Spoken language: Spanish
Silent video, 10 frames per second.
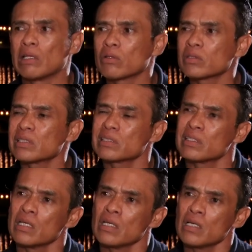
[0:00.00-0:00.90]
Entonces,
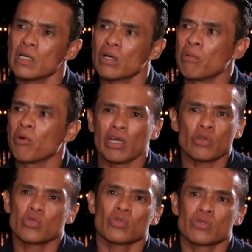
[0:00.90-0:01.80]
como que
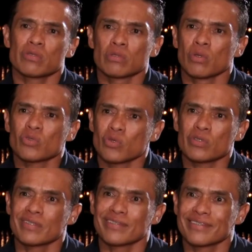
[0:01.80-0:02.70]
no sos, no
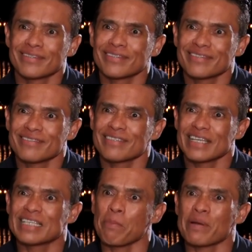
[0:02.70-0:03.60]
sos
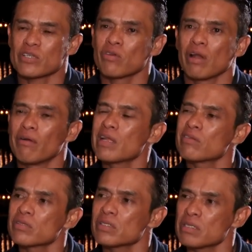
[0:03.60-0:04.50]
esa persona, ¿verdad?
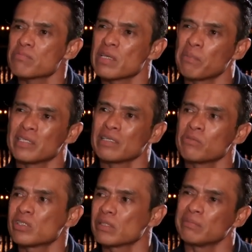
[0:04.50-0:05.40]
Entonces, en prisa
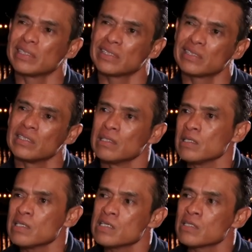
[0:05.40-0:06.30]
muchas veces
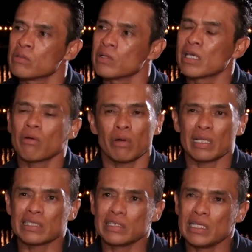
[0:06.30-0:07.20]
tuve que
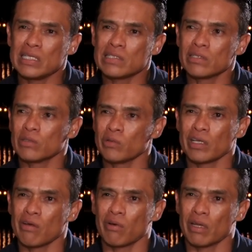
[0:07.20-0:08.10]
guardar silencio, tuve
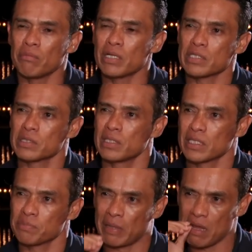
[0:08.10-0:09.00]
que guardarme las
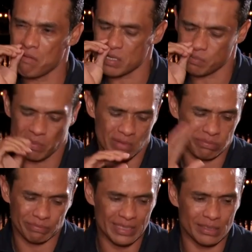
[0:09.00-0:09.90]
palabras, pero
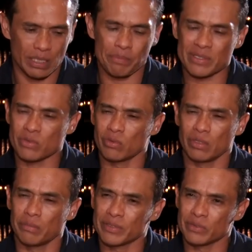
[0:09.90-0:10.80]
ya pasó,
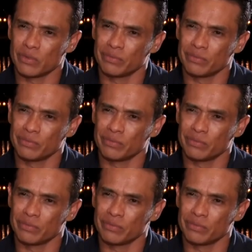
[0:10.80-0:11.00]
ya pasó.